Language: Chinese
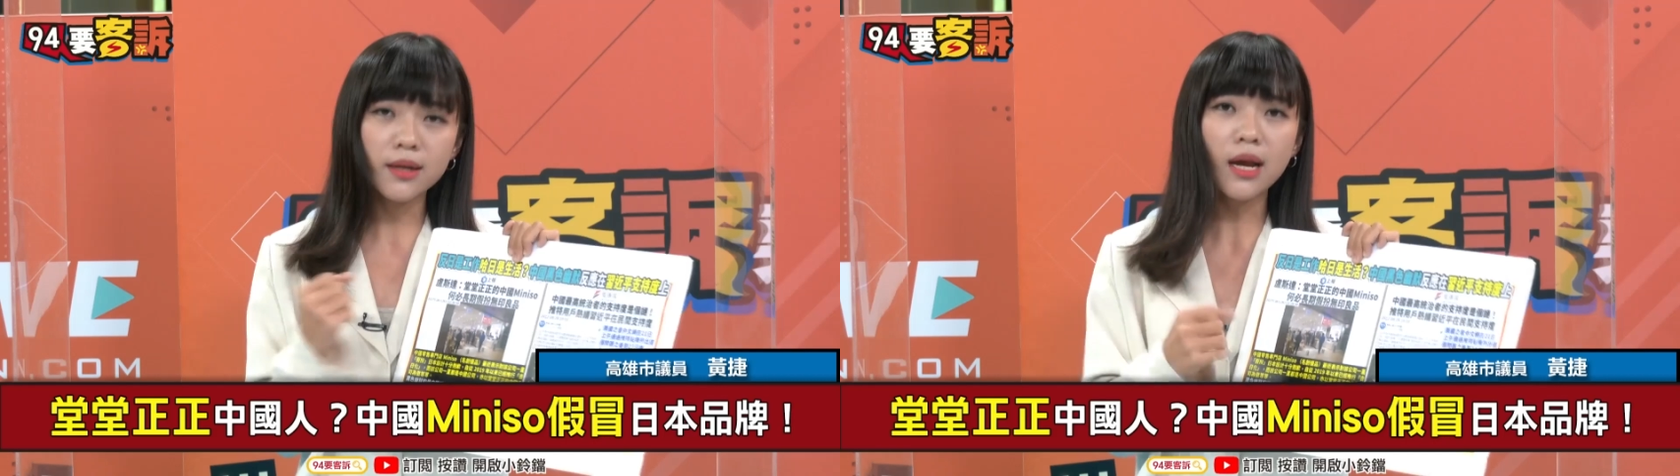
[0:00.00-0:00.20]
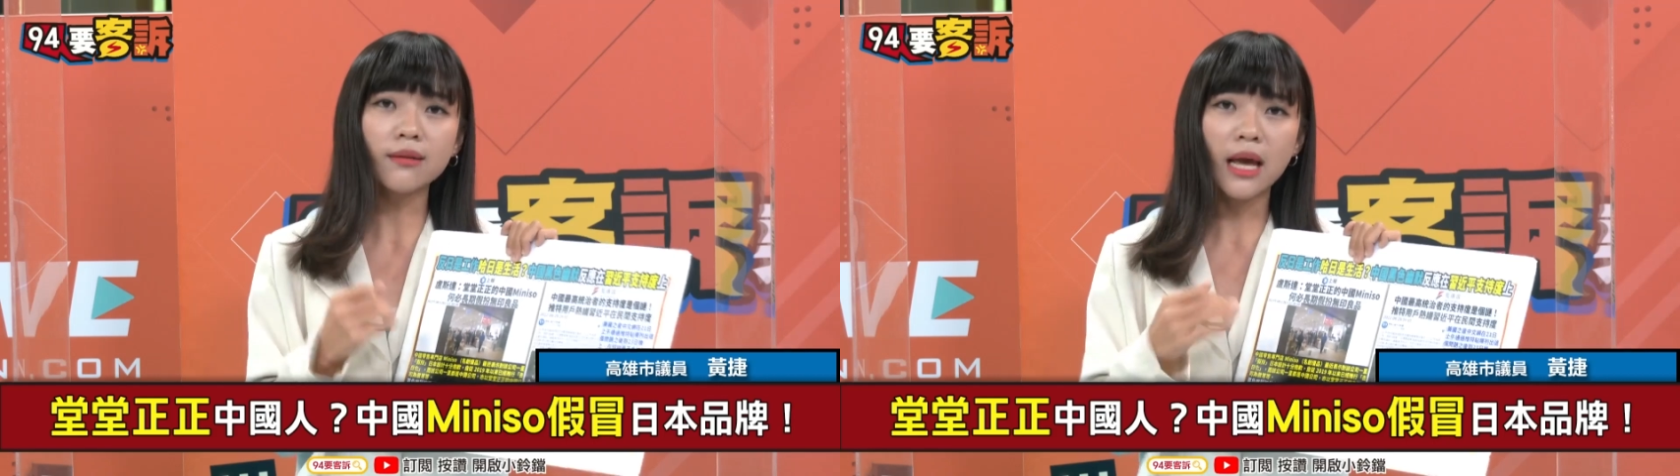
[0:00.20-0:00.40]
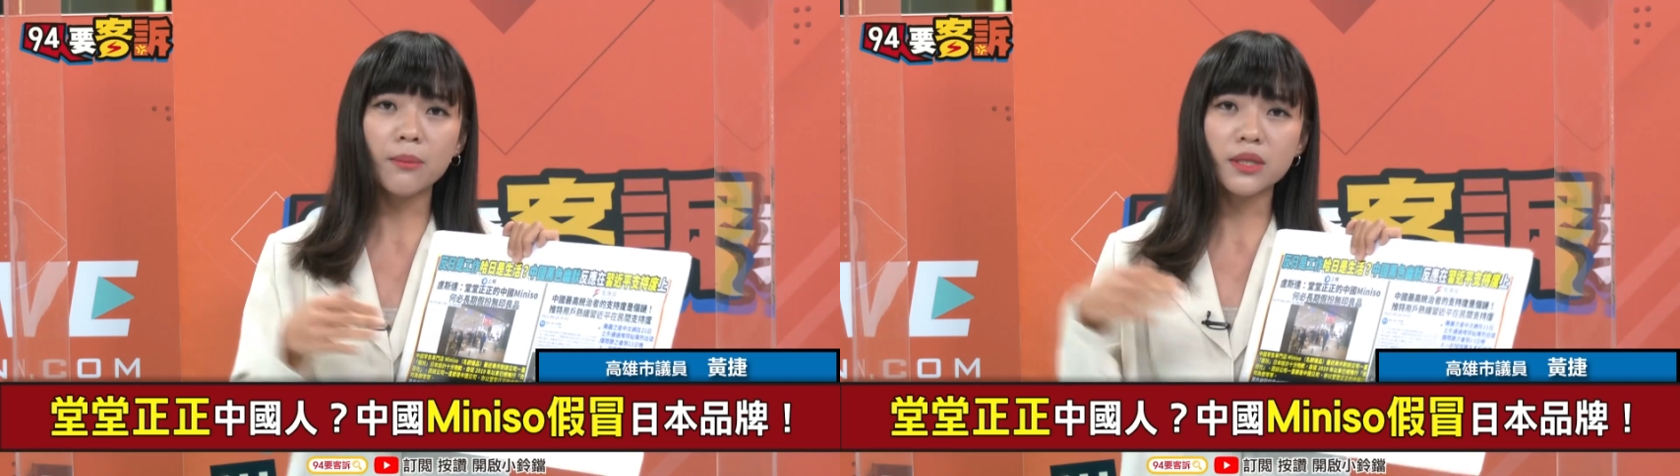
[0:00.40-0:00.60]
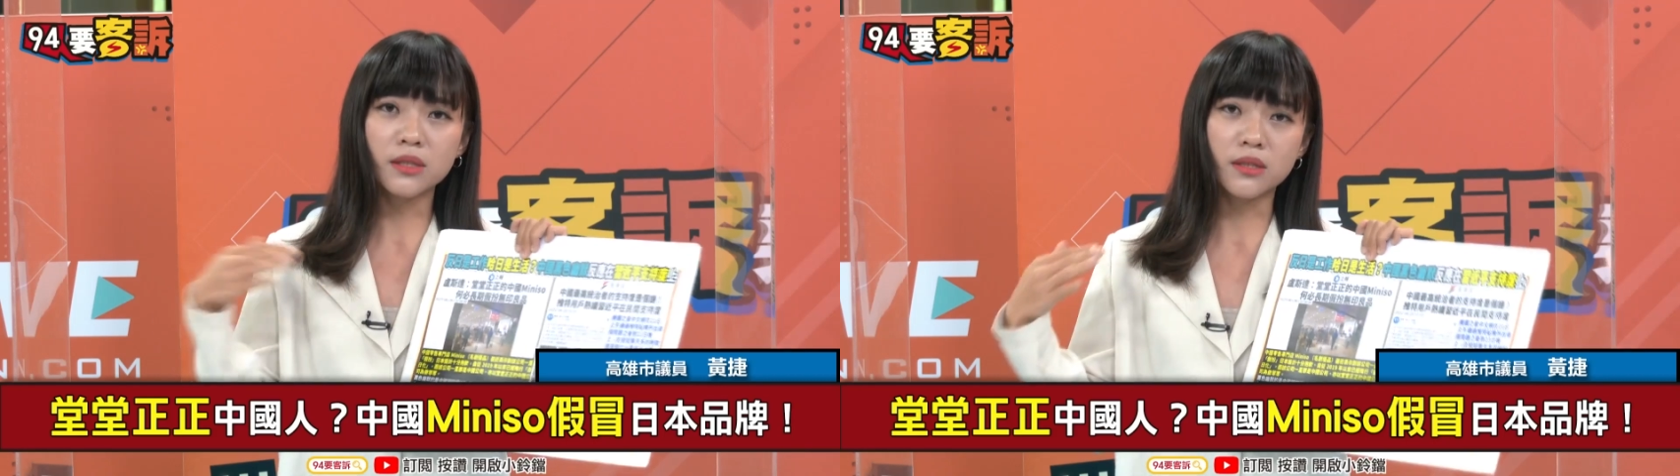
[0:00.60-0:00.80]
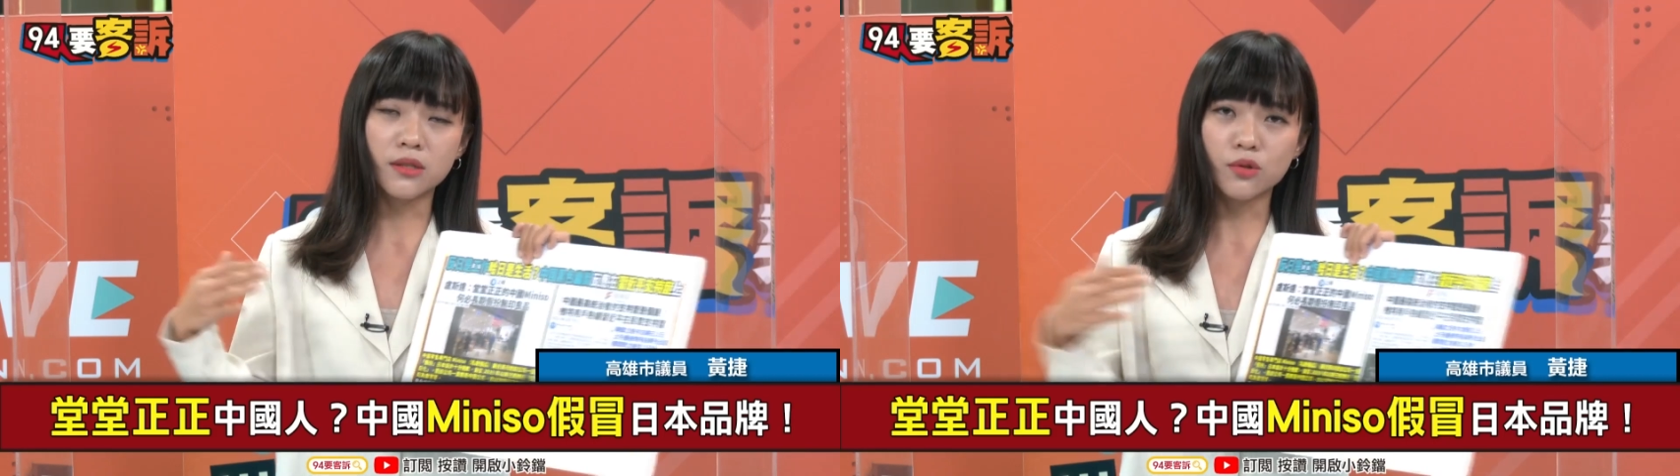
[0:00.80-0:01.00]
让他们
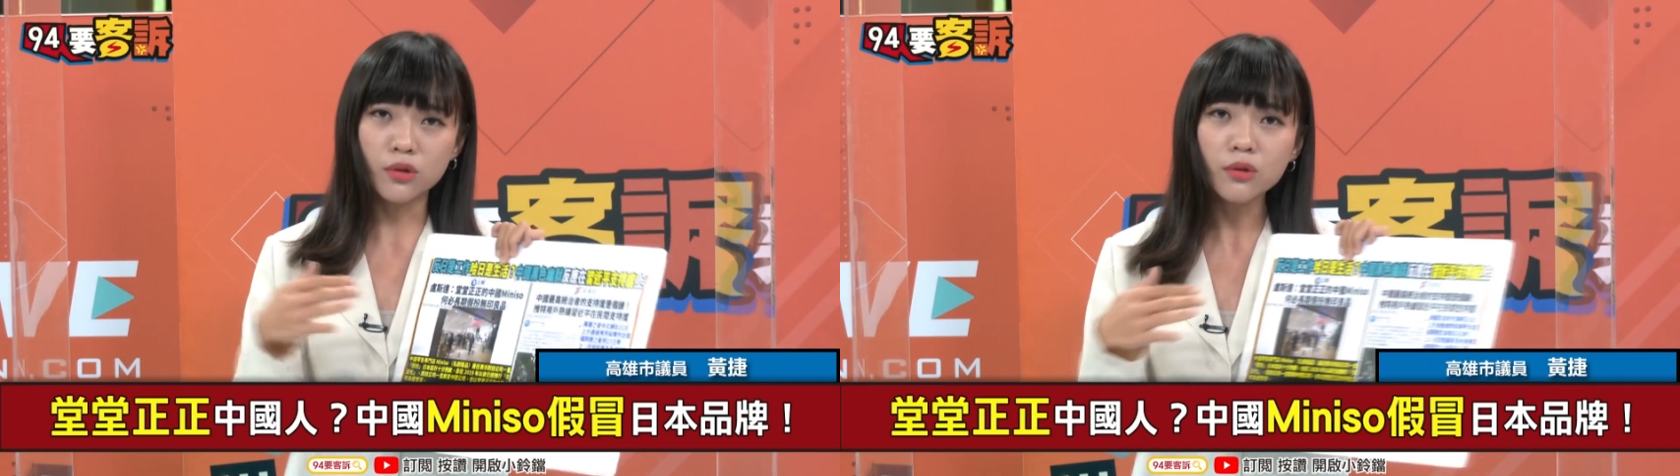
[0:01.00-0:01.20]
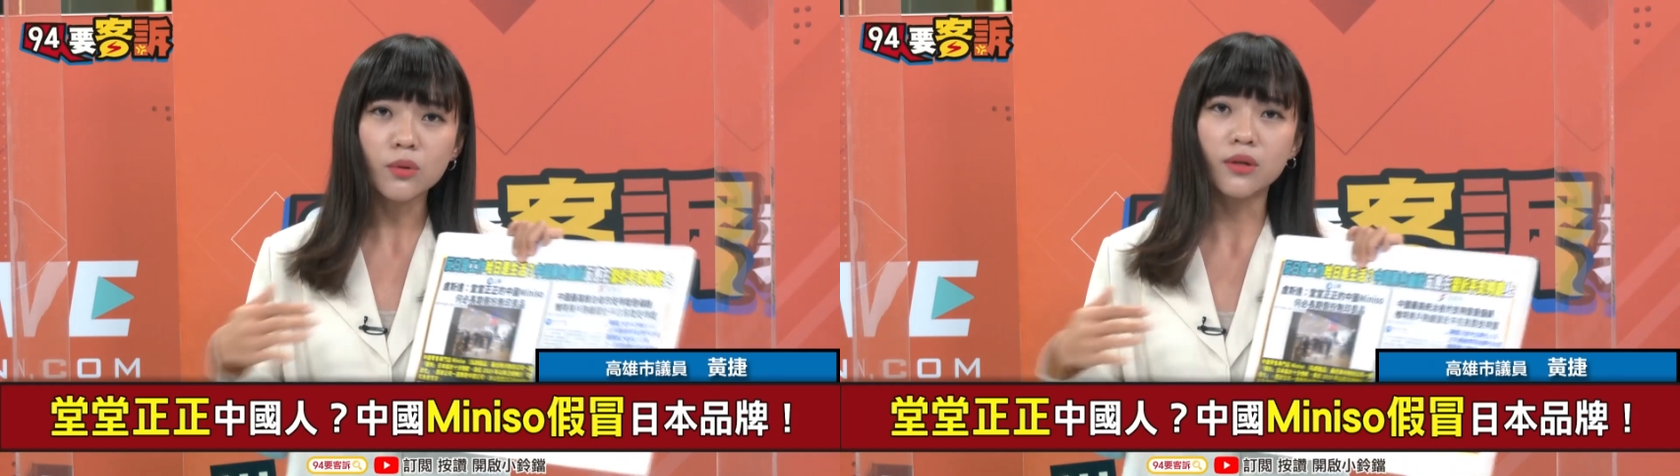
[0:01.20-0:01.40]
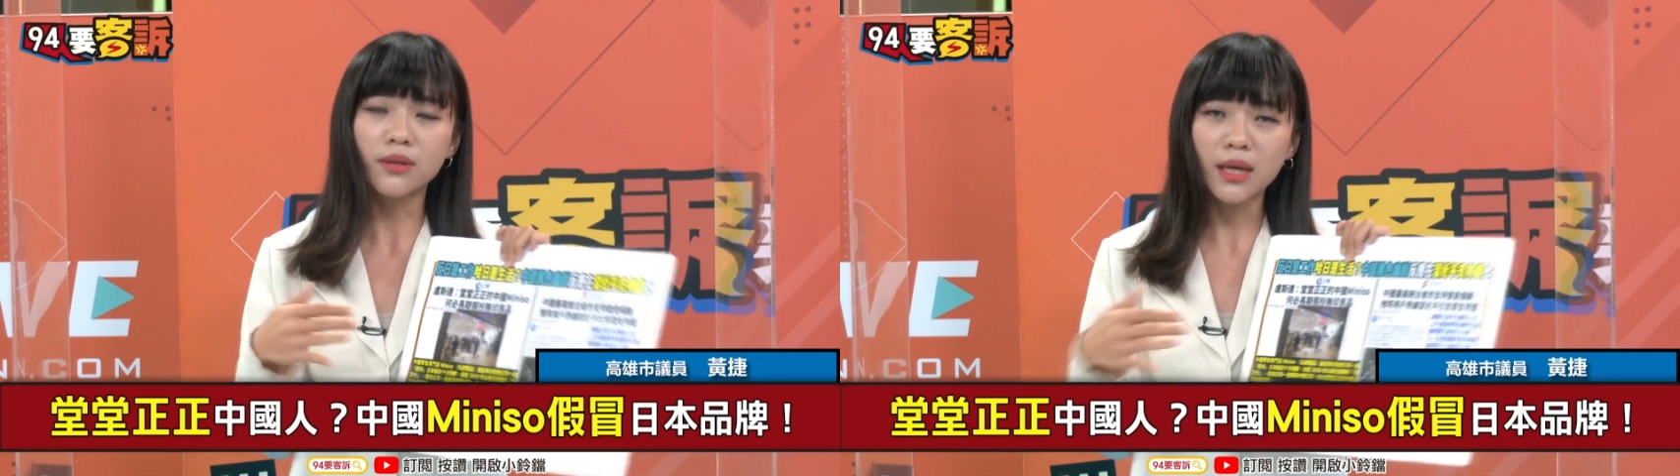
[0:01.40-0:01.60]
其实中国人